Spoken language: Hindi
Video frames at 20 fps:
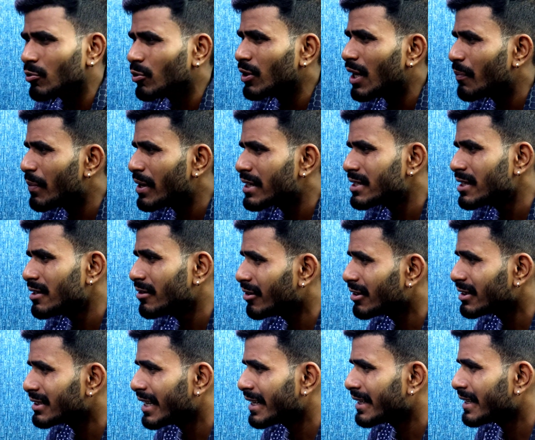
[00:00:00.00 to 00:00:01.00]
थोड़ा पैसे
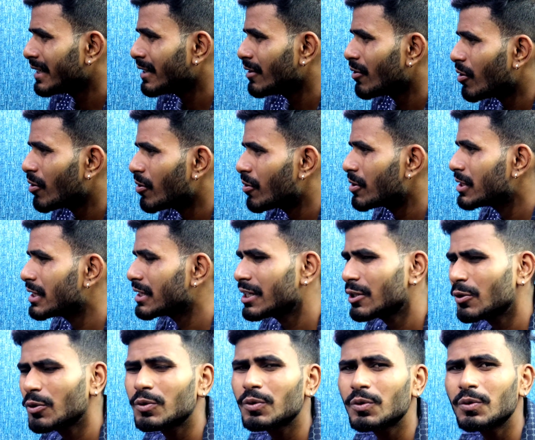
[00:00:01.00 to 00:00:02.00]
लग जाएंगे और
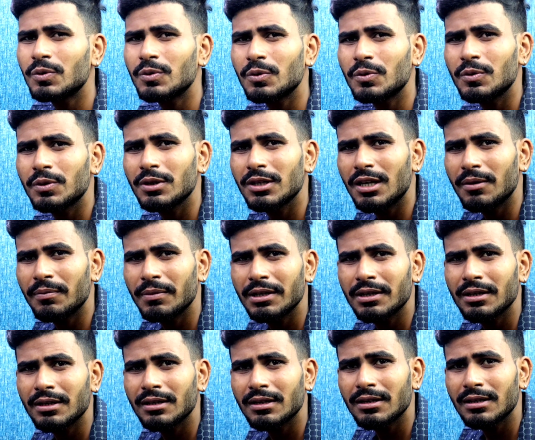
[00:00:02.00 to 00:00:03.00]
देखिए दोस्तों जो
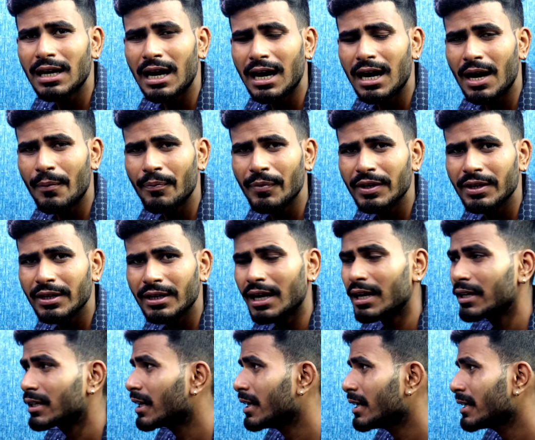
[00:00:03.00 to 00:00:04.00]
मी का आपने
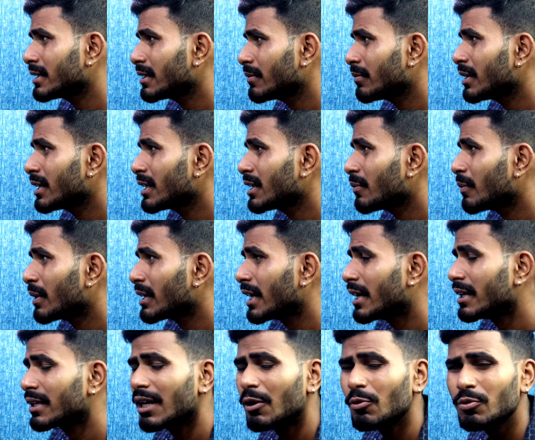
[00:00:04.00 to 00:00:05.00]
देखा था ऐसे मैंने
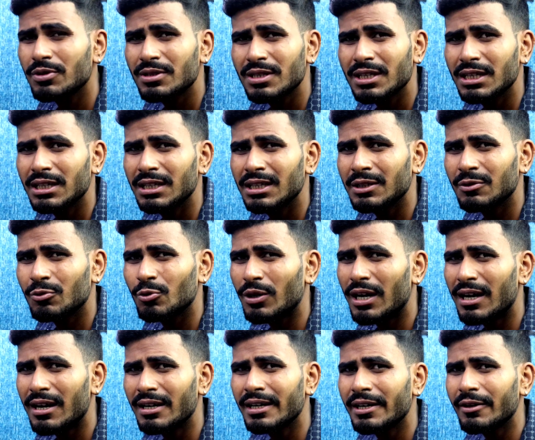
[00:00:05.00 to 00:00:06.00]
बताया था उसके
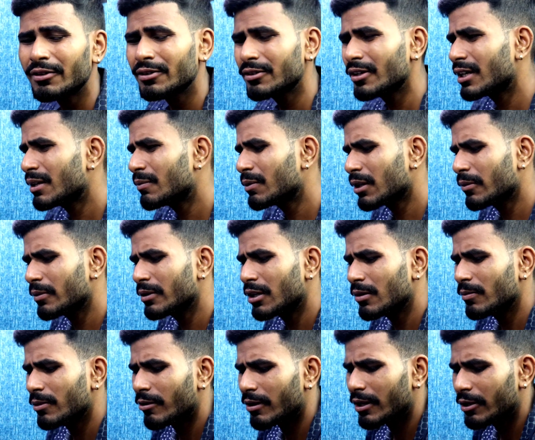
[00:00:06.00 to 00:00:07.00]
थोड़ा ये अंतर है
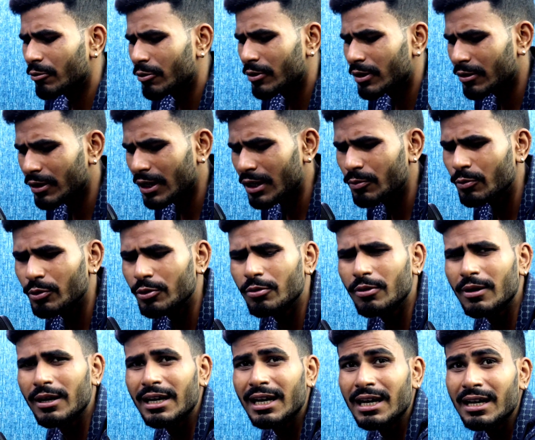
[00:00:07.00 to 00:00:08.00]
मतलब मी वाला वो नाइन
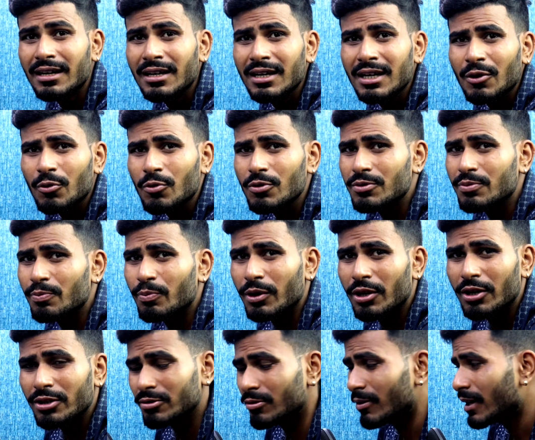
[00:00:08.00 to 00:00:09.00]
प्रो वाला उस
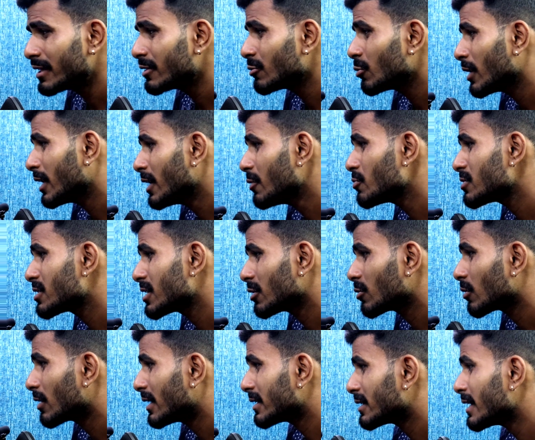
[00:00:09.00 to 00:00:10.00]
प्लस वाला जो है
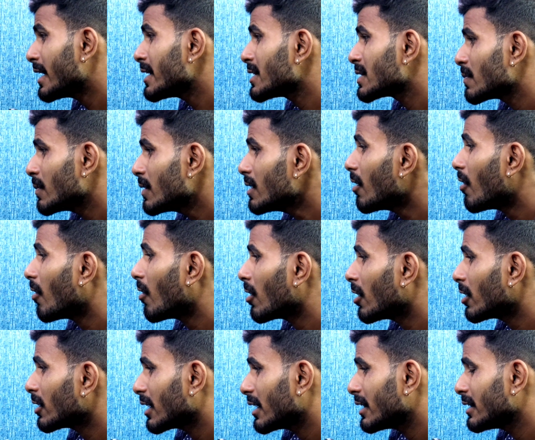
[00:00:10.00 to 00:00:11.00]
उससे थोड़ा सा इसमें
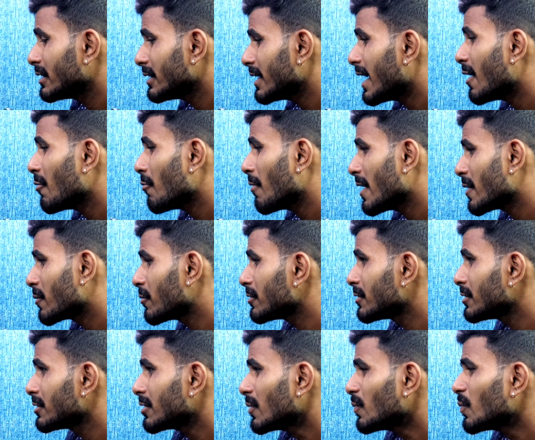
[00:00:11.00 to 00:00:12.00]
अलग दिया हुआ है
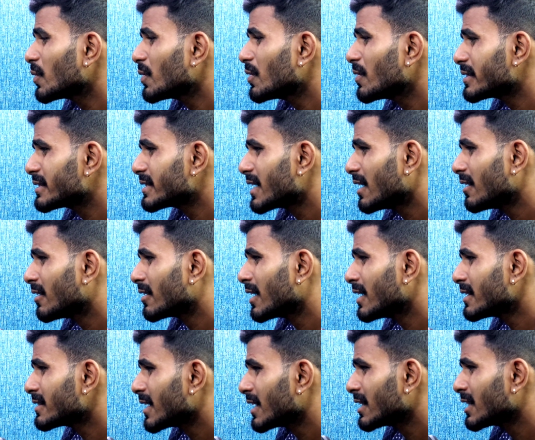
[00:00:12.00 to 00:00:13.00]
कुछ सिस्टम जो कि अच्छा
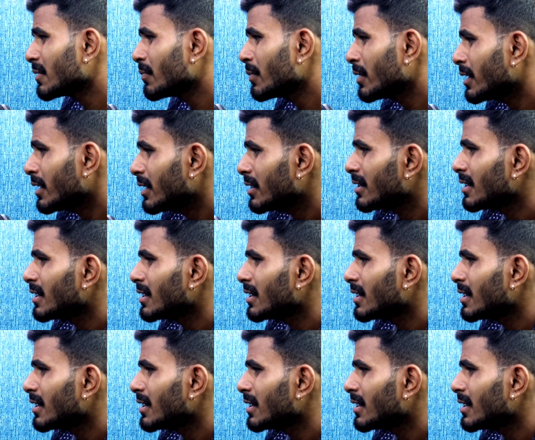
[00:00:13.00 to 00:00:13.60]
लगा साथ ही में